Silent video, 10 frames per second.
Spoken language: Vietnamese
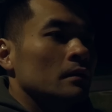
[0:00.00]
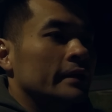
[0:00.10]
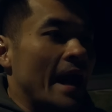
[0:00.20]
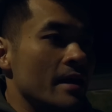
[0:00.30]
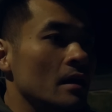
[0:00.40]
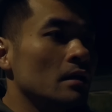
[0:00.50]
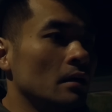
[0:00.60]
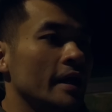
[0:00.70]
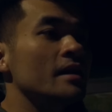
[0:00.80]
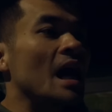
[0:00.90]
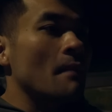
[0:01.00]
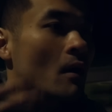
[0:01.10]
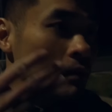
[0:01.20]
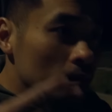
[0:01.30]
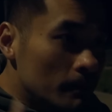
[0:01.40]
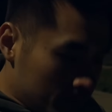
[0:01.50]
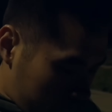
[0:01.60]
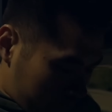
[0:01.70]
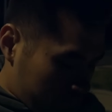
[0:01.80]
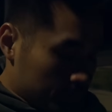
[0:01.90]
Kẻ giết người dính đầy máu,
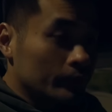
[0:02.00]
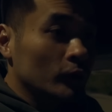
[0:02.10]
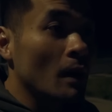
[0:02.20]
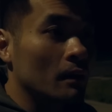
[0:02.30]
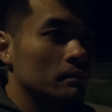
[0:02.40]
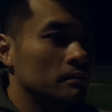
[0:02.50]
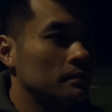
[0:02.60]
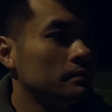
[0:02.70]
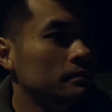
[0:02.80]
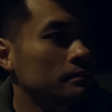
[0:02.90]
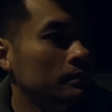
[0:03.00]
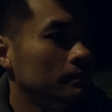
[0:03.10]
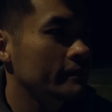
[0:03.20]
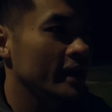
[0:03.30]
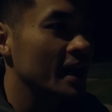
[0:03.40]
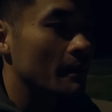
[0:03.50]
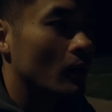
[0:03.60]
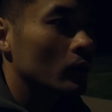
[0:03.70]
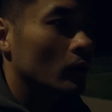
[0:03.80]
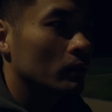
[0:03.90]
đúng không? Dính đầy
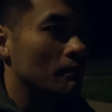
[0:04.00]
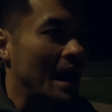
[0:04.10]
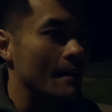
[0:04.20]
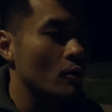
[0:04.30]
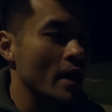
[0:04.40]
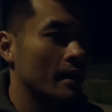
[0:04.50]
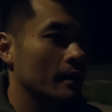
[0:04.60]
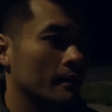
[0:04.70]
máu luôn, mặc áo màu đen.